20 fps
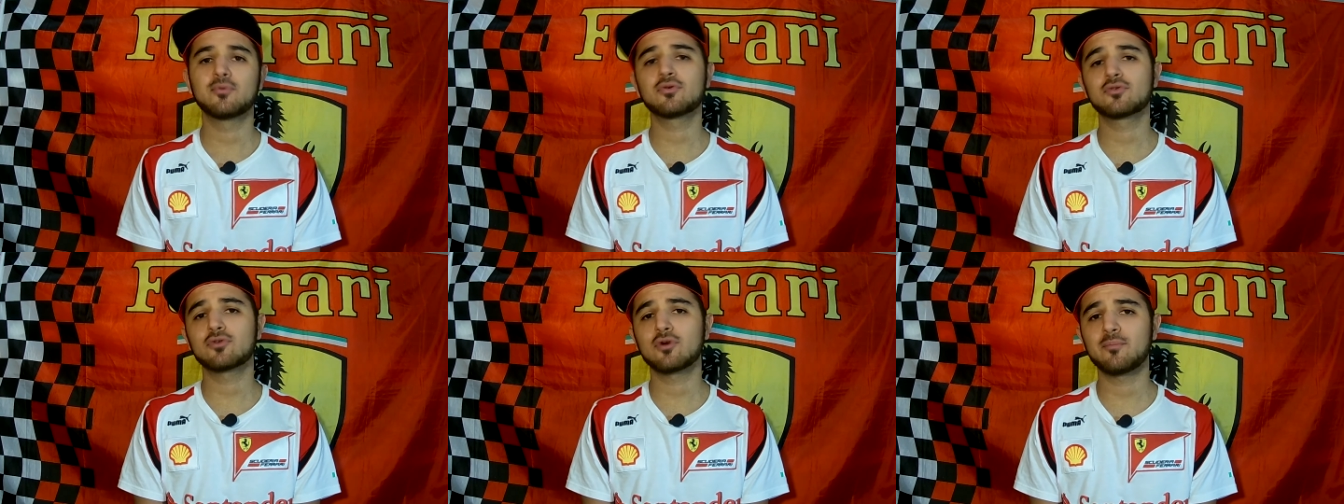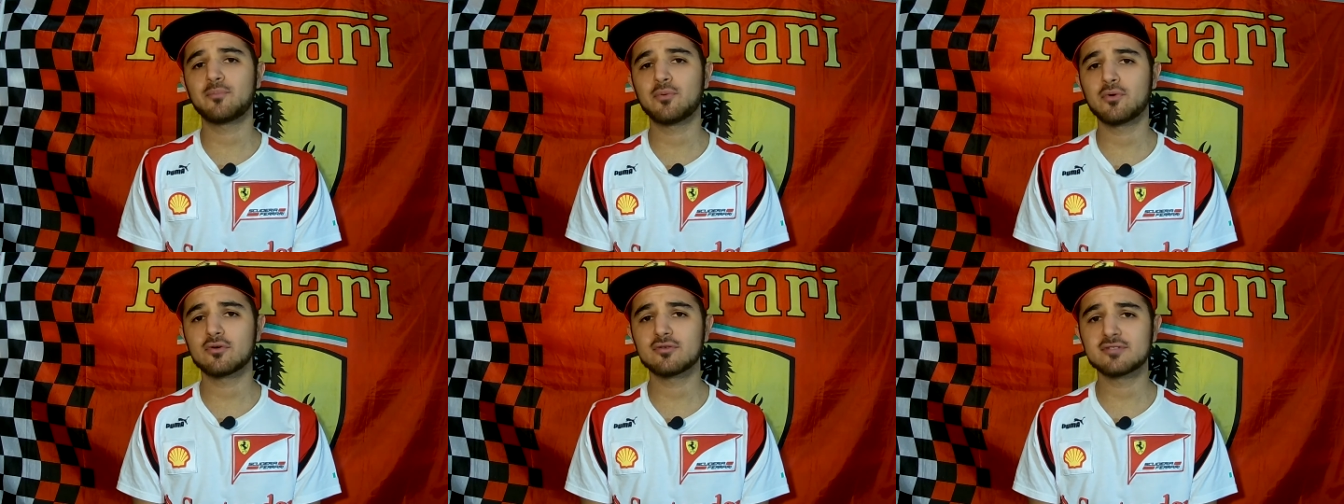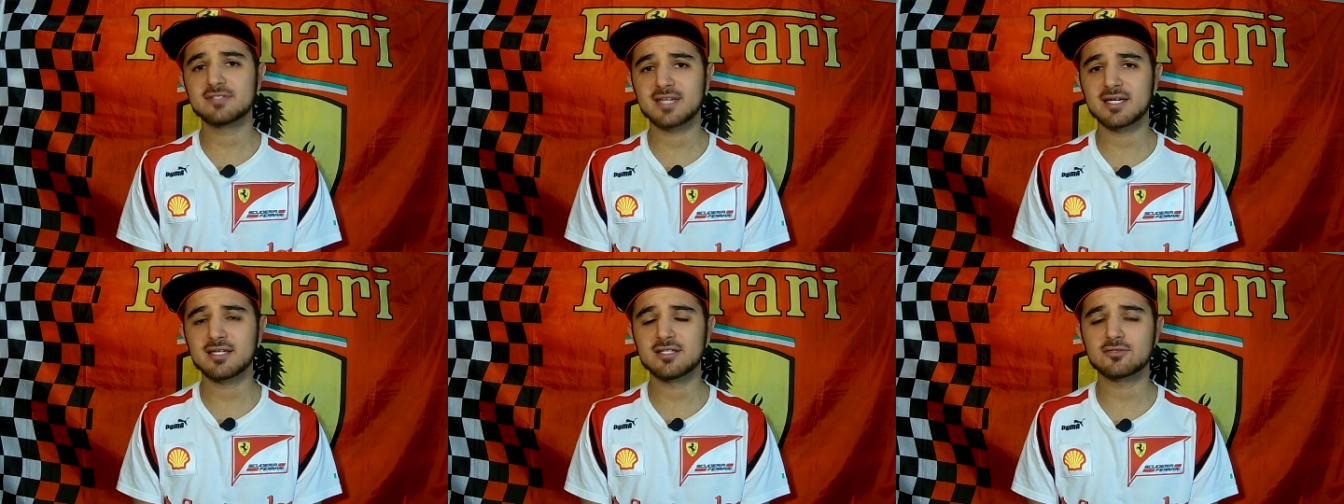Purtroppo
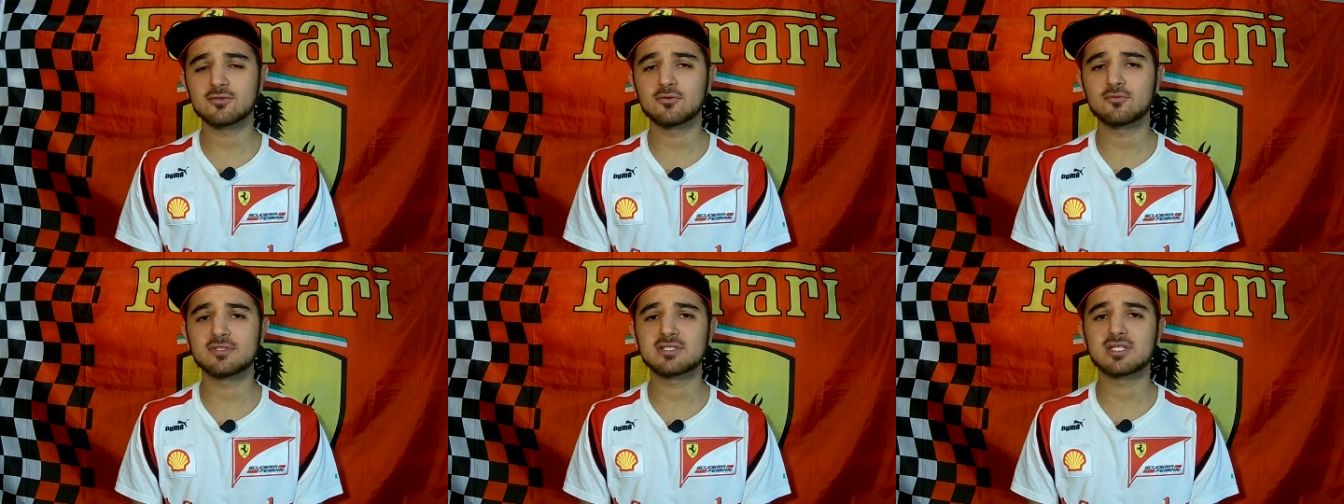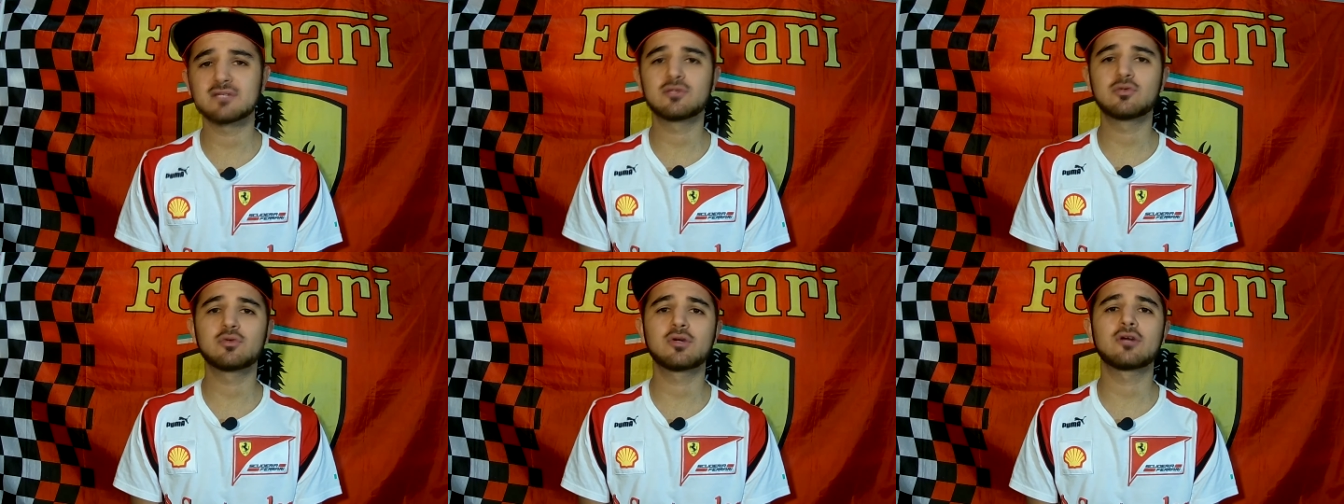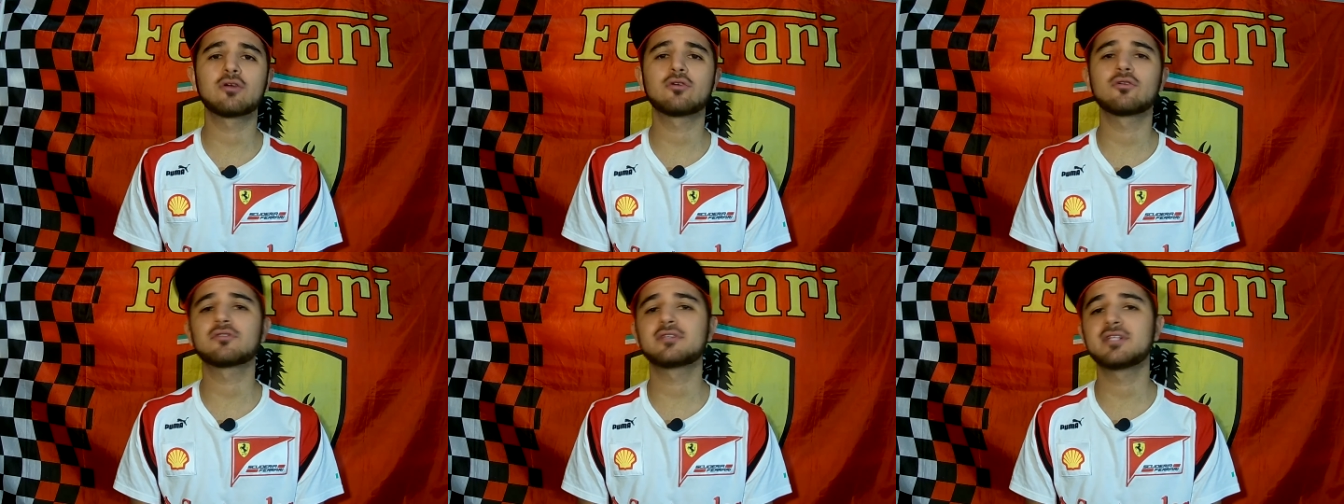Gonzales con questa
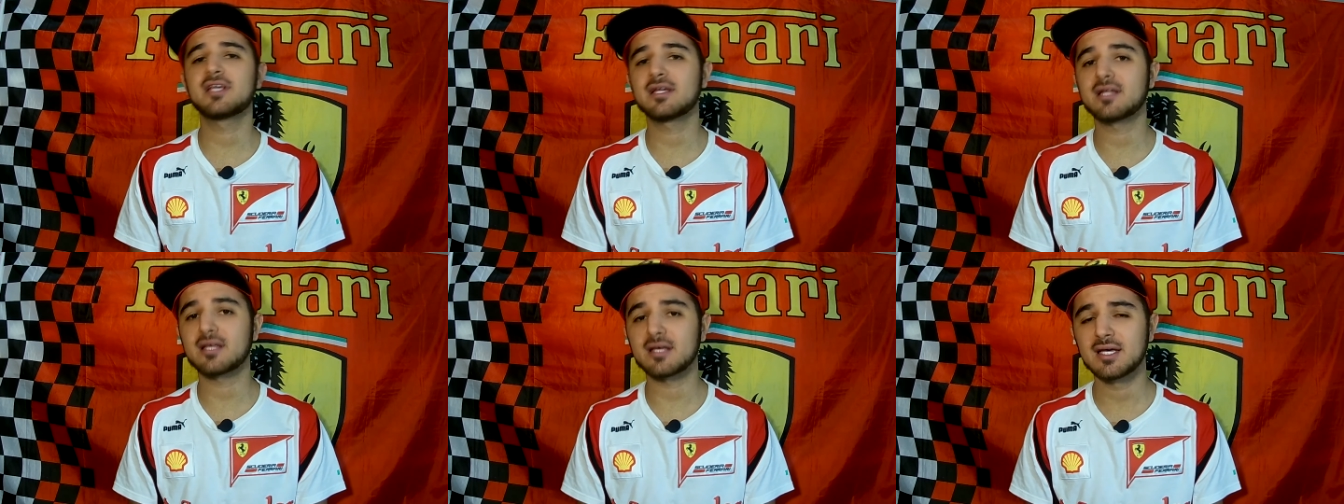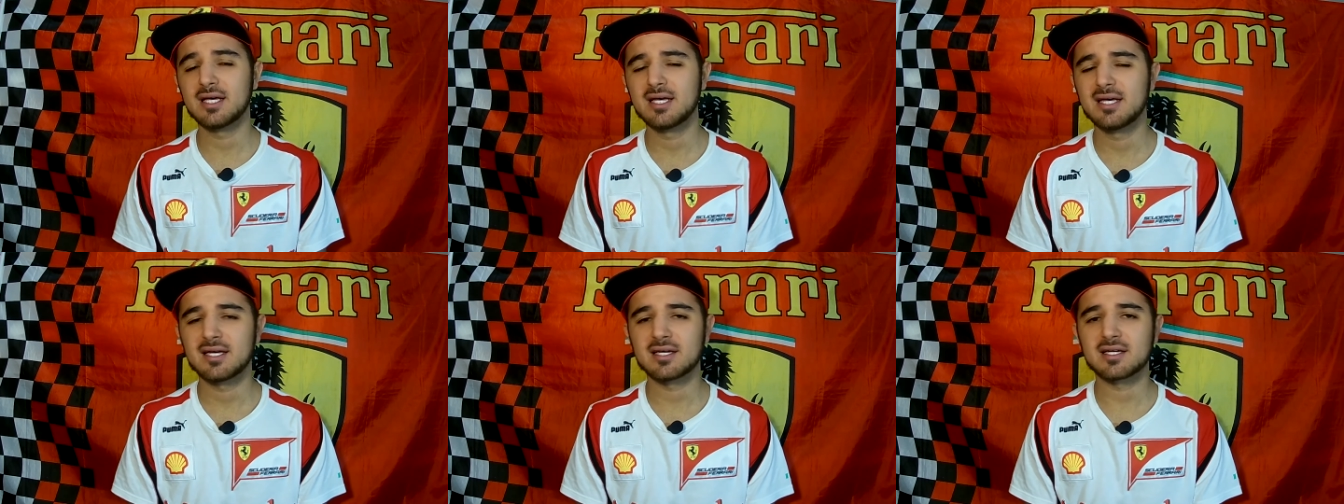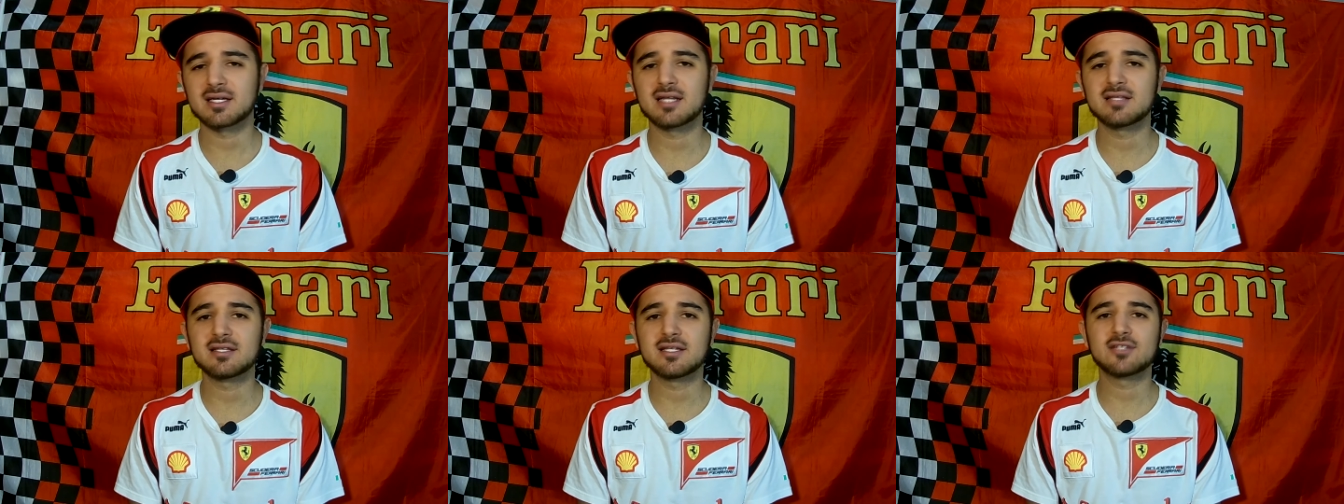vettura non ottiene
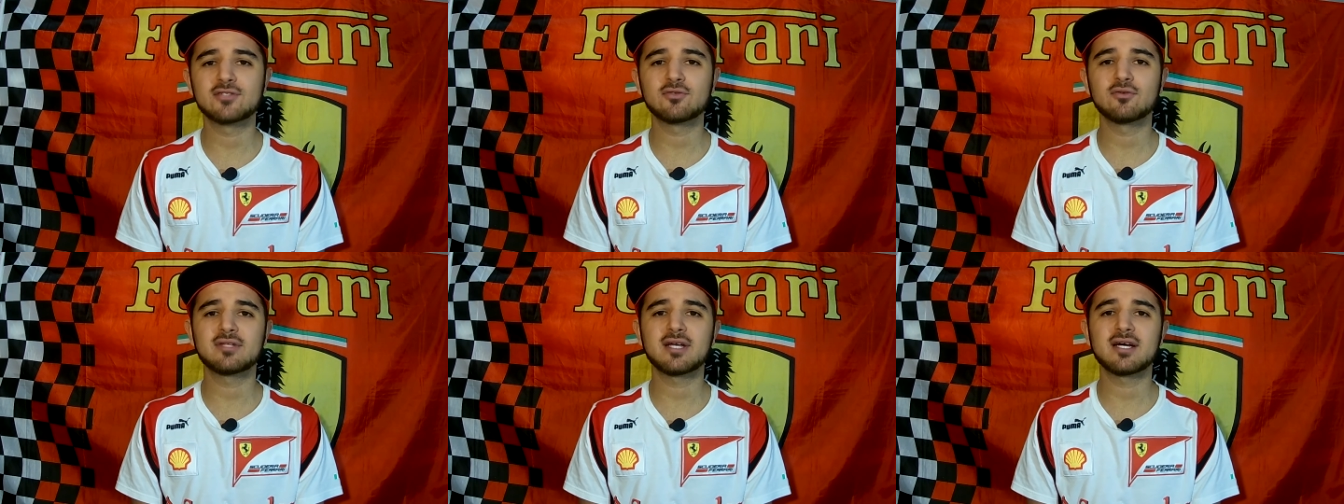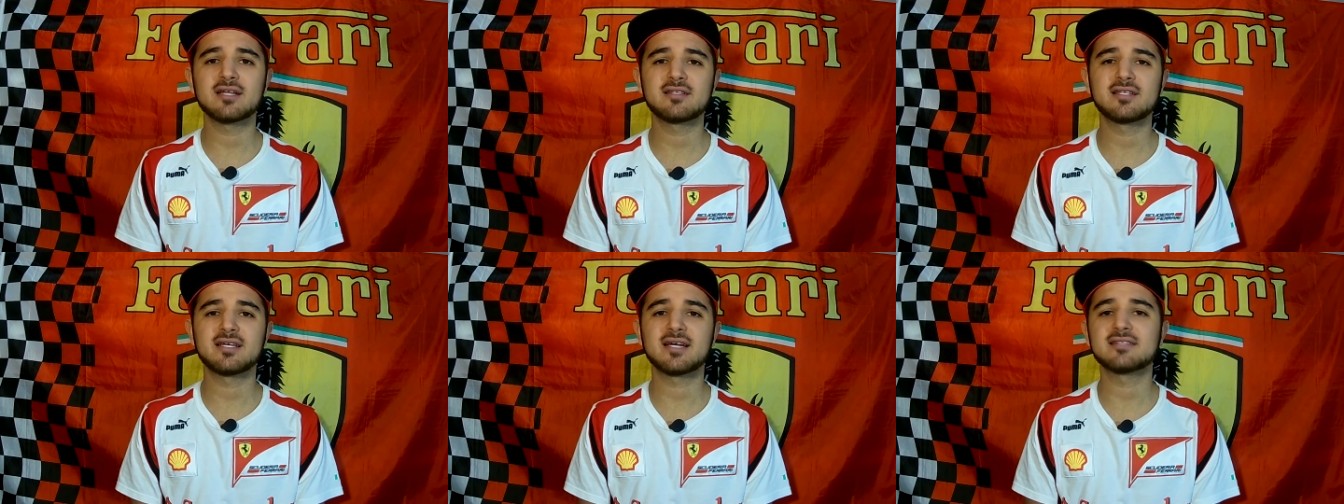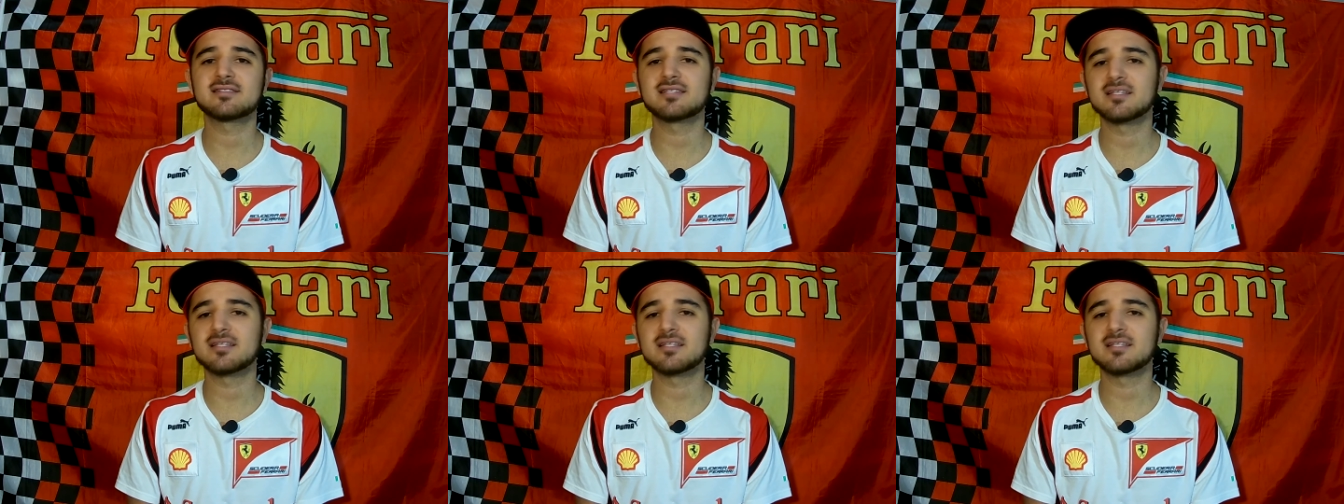grandi risultati,